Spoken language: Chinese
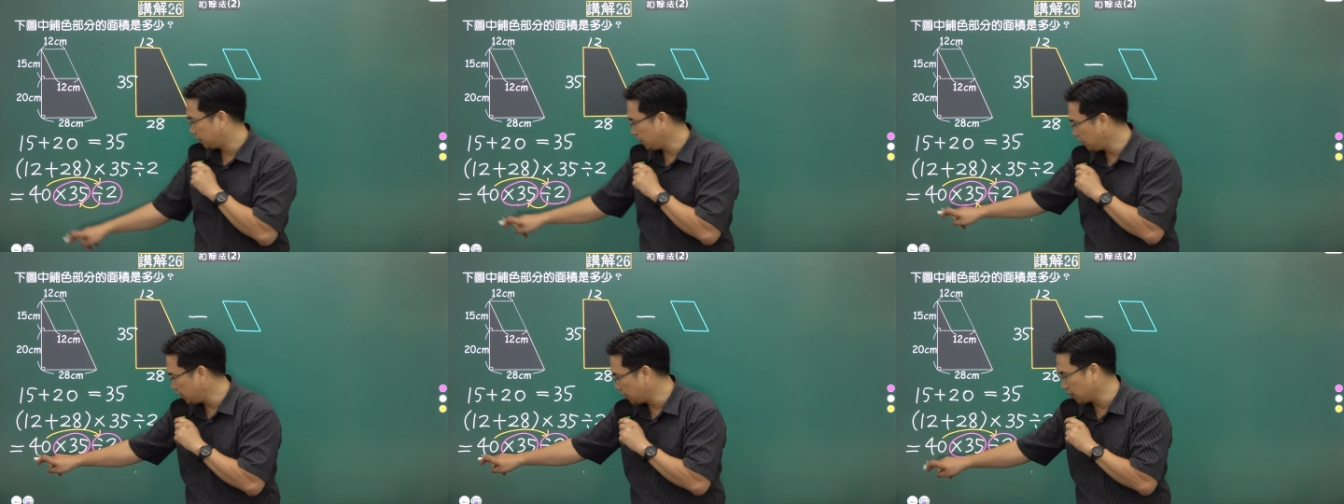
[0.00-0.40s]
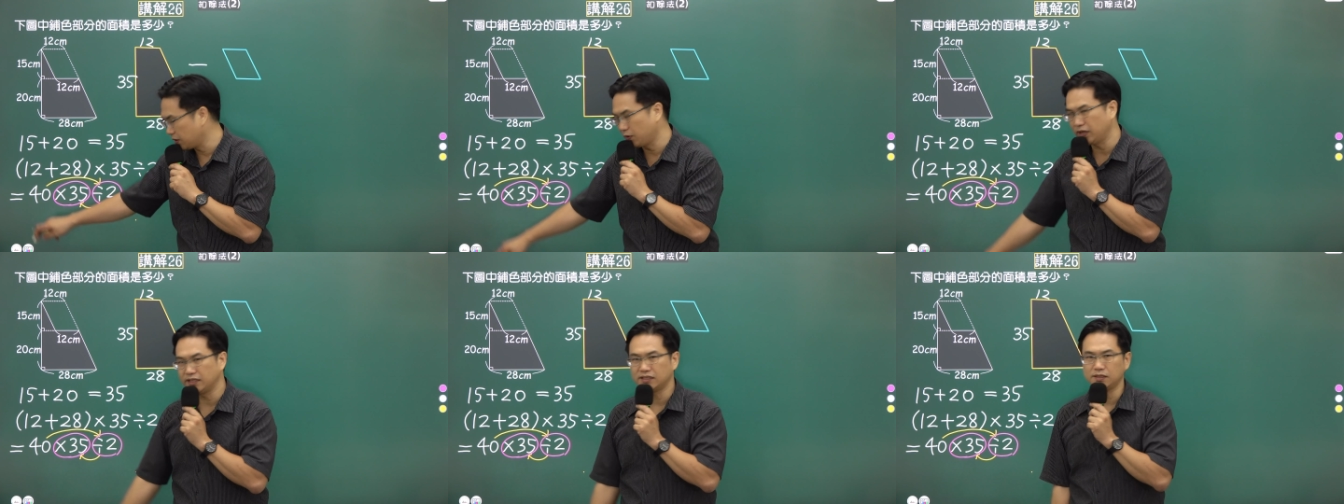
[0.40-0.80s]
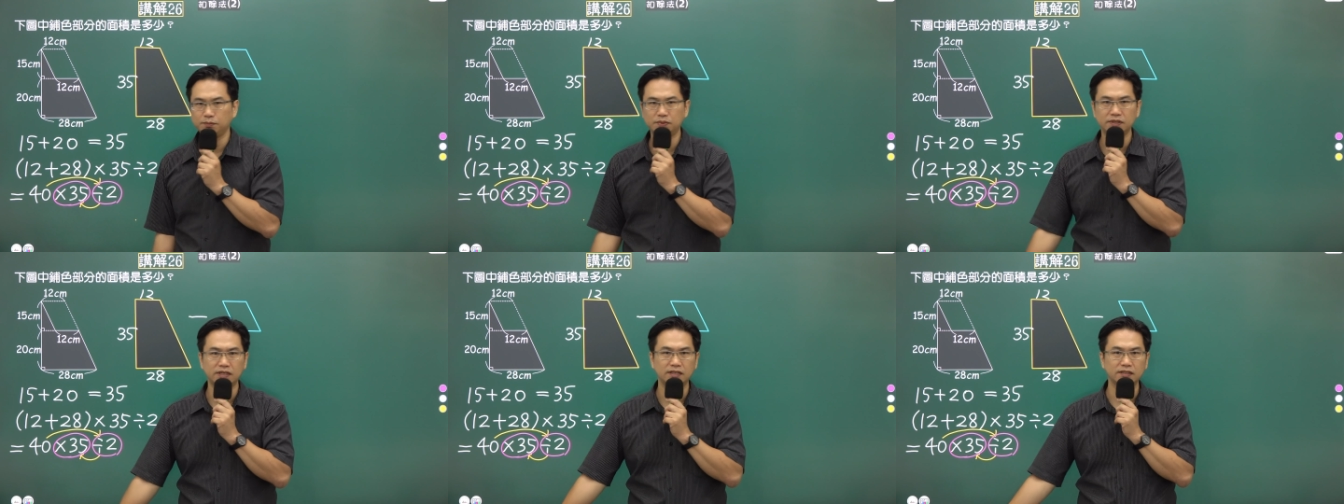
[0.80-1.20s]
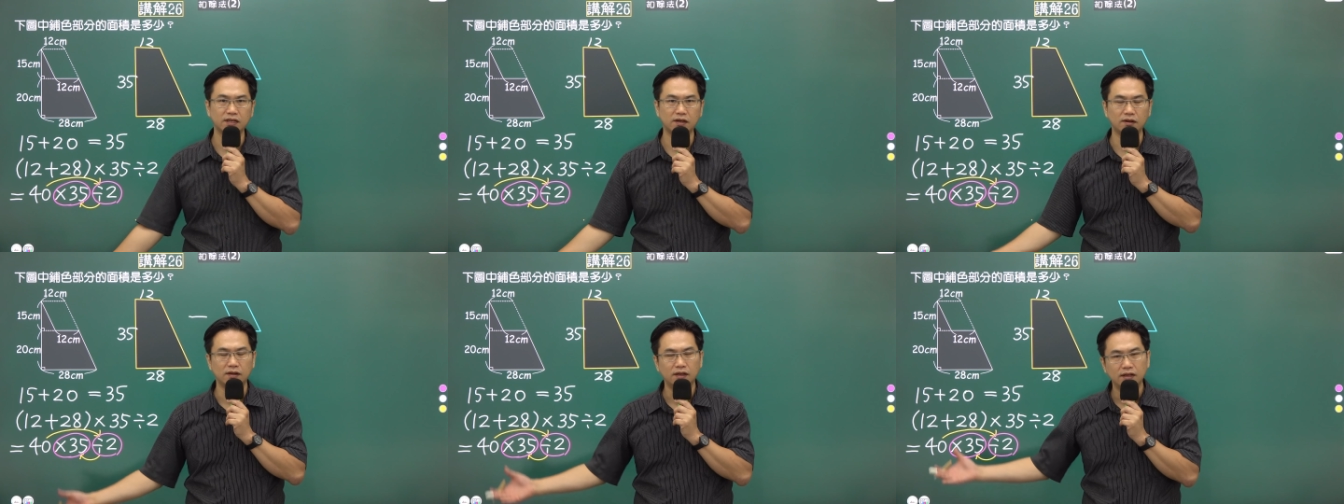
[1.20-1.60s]
第一个位置不能
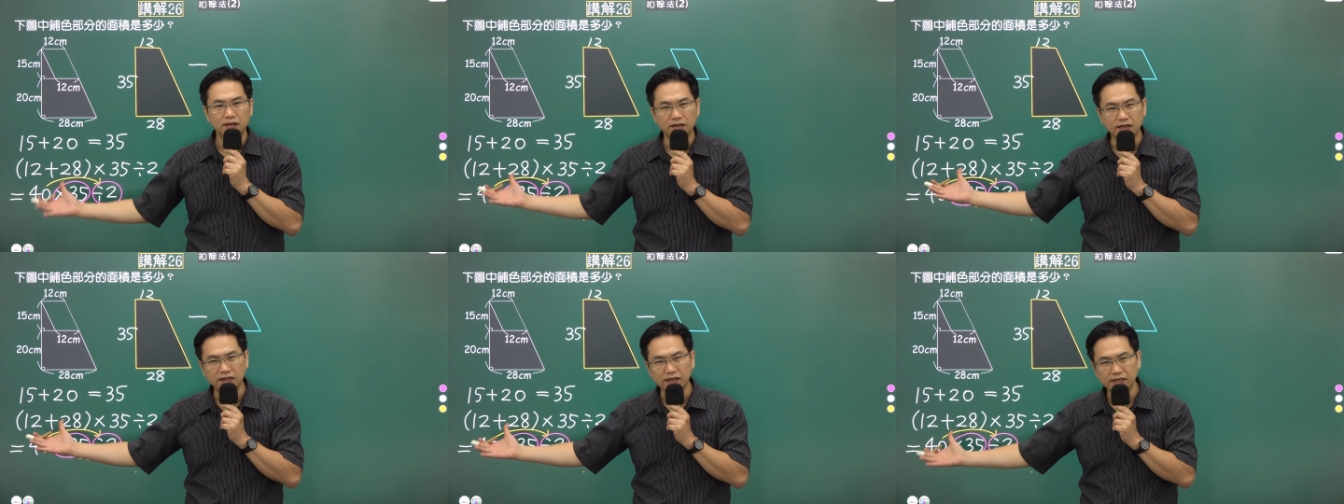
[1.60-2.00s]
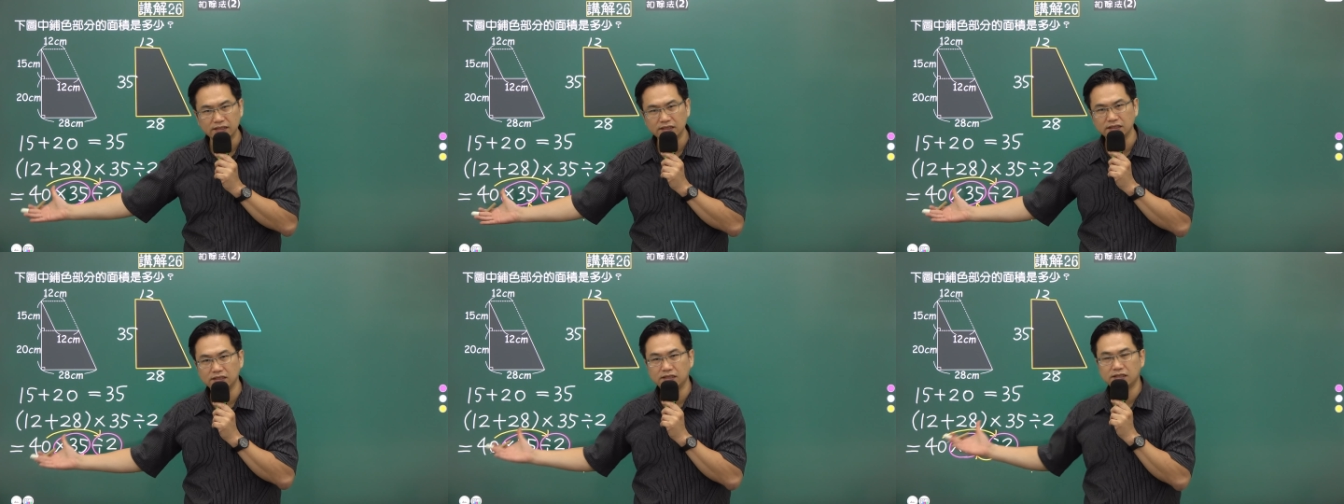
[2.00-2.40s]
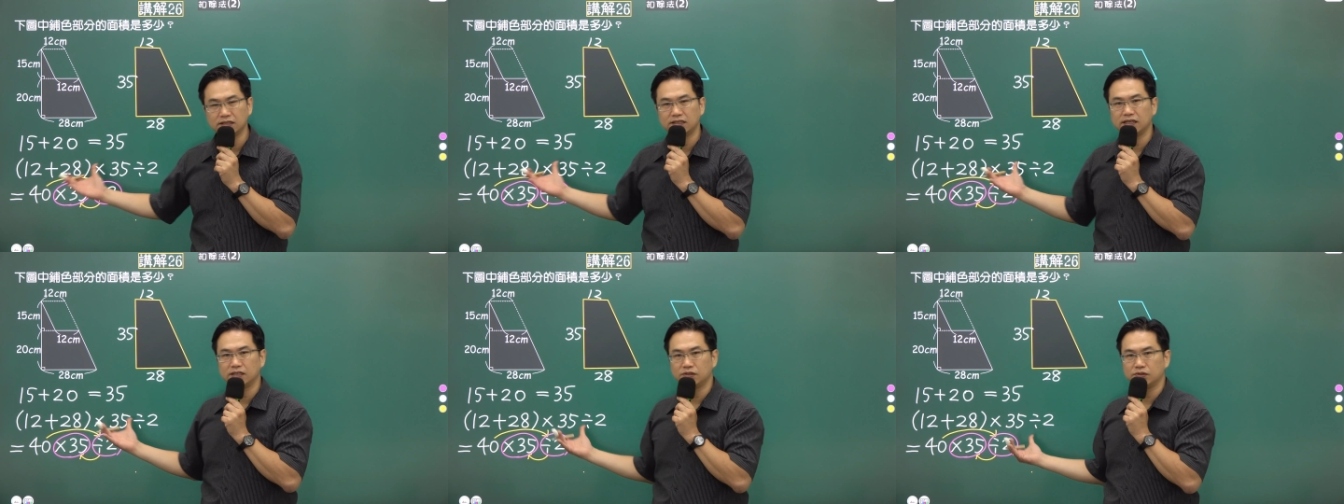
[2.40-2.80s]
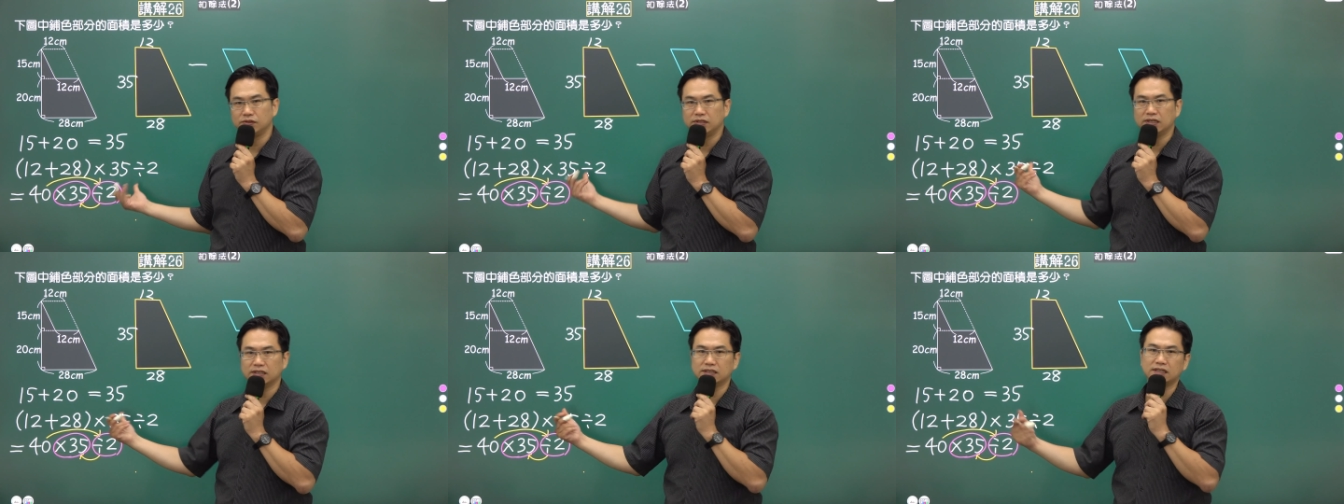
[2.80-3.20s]
动，你可以40先除
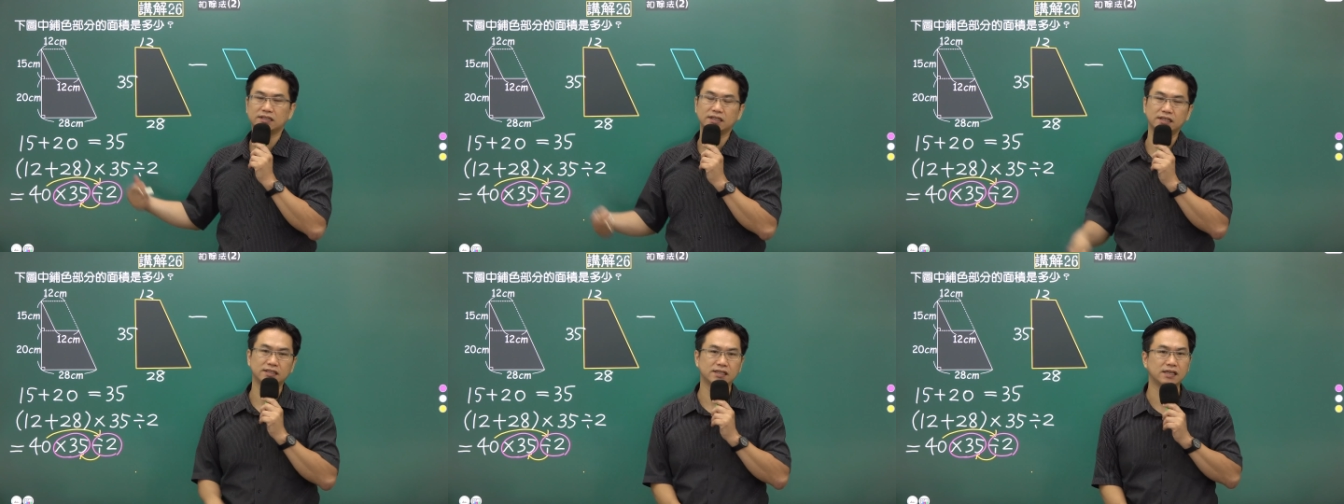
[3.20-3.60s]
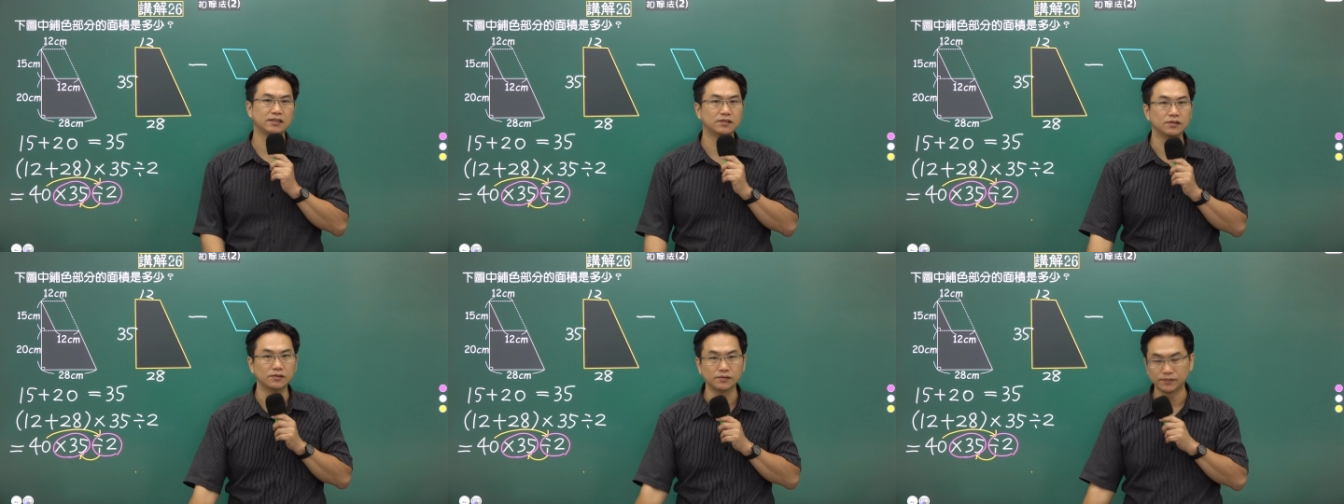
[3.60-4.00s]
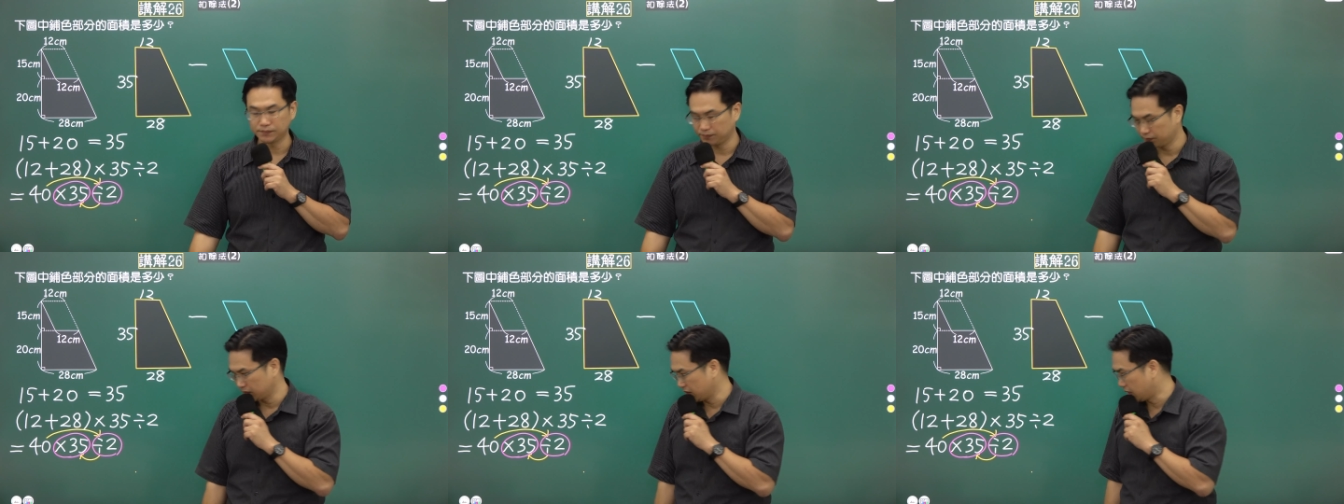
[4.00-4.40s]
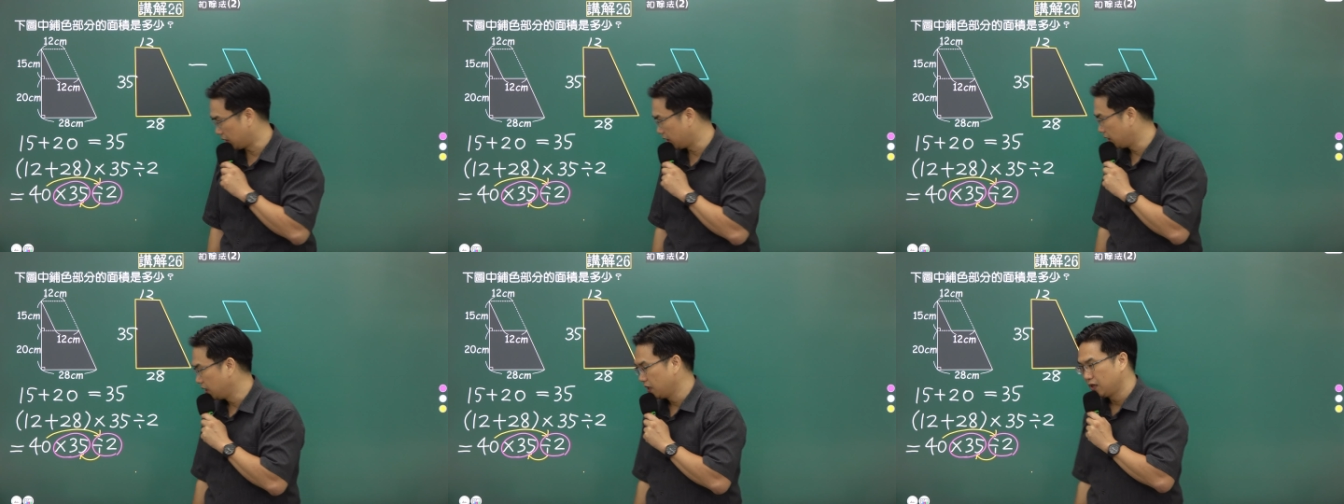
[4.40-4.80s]
以2，再乘以35，啊。